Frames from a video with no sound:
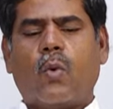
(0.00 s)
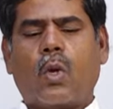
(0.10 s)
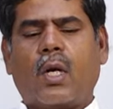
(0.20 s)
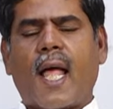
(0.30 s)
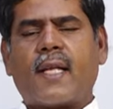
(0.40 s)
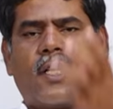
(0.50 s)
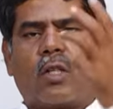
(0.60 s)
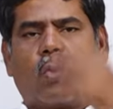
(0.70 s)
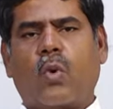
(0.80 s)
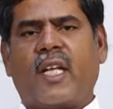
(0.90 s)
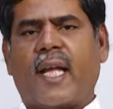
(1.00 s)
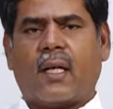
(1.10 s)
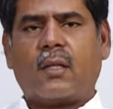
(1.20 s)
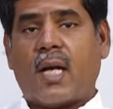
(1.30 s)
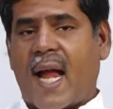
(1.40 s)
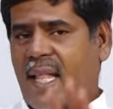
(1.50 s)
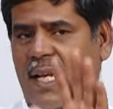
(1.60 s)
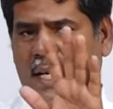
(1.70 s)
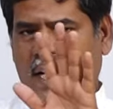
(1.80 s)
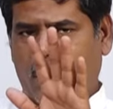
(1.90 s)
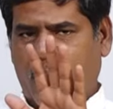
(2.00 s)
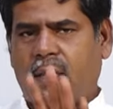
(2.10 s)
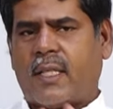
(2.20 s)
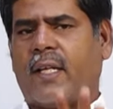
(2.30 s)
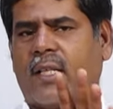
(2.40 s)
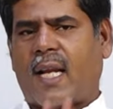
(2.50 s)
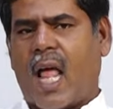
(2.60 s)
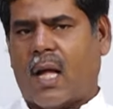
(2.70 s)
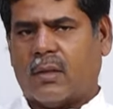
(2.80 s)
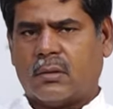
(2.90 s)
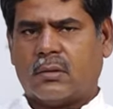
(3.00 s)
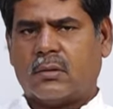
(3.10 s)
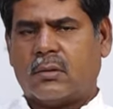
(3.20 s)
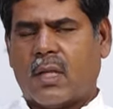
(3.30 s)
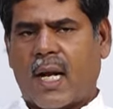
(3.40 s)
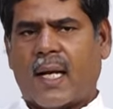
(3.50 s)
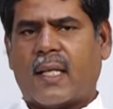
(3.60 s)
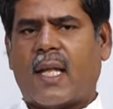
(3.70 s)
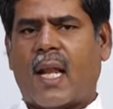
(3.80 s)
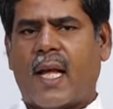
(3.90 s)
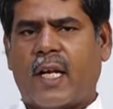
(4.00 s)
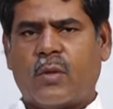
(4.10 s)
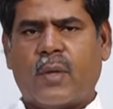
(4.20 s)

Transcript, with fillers: ஒரு கிளாஸ் எடுத்து குடிங்க காலையில் ஏழு மணிக்கு செய்யணும் இதெல்லாம் காலங்காலத்தால் ஏழு